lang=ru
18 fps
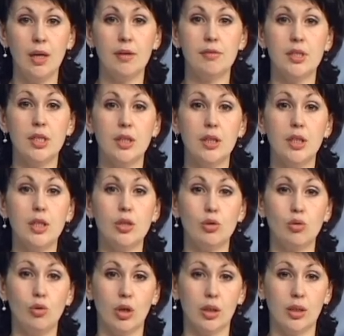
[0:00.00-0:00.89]
В центре
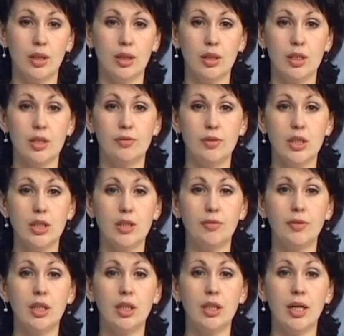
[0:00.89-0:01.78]
ИЗО открылась
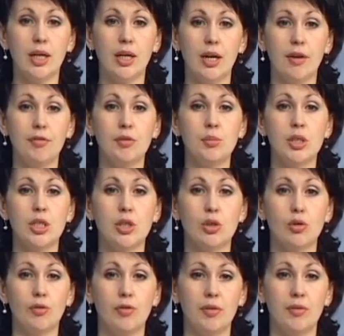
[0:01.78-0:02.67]
выставка литографий
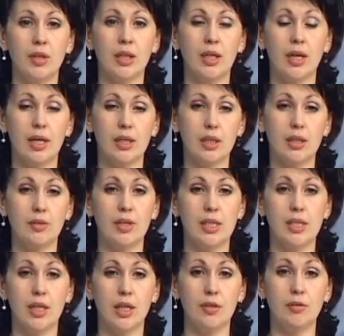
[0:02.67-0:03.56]
мастеров авангарда
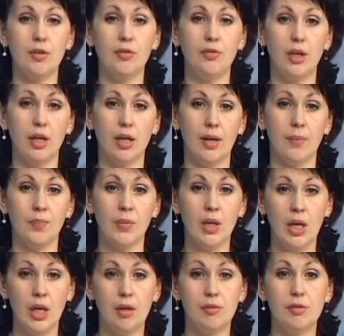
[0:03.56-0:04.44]
20 века.
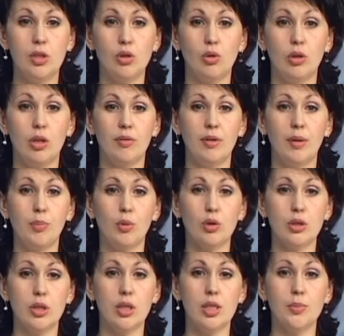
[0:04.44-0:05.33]
В истории
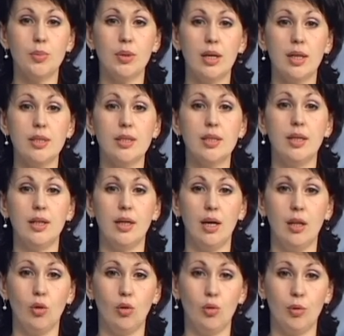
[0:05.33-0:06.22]
вопроса разбирался
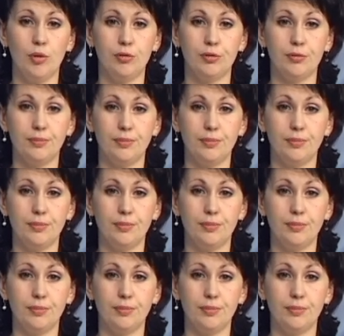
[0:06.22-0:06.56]
Илья Ловов.